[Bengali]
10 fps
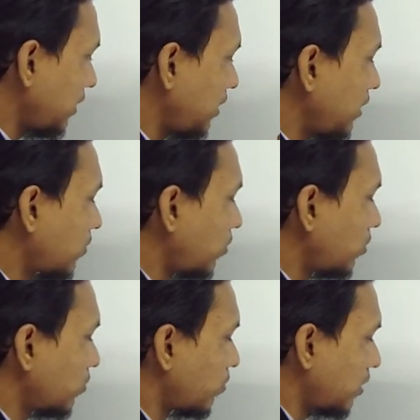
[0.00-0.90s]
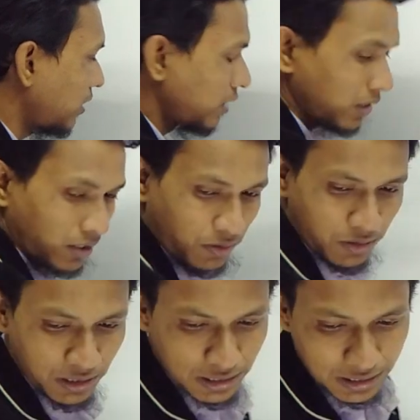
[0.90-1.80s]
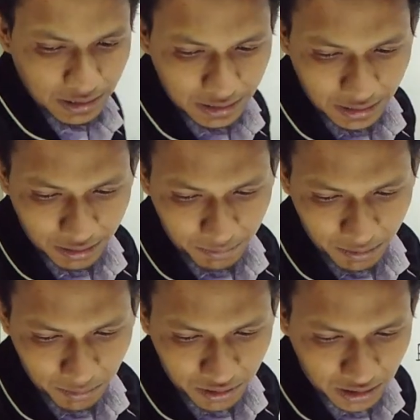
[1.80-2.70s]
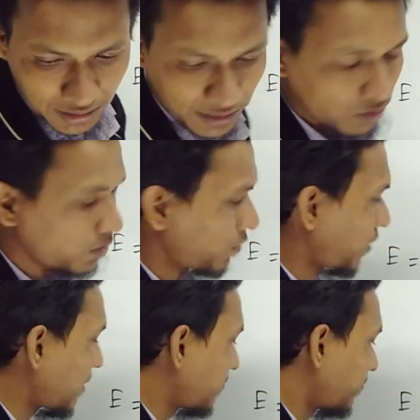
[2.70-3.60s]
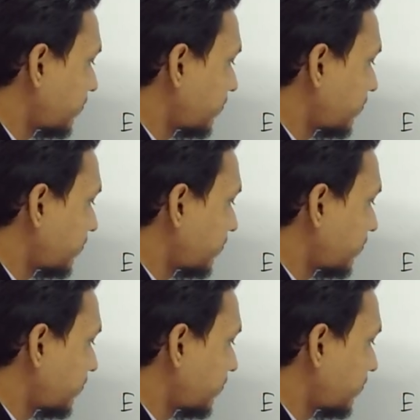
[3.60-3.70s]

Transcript: ই ইকুয়াল টু বলে দিয়েছে দেখানো ই e এর মান বলেছে টেন টু দার ফাইভ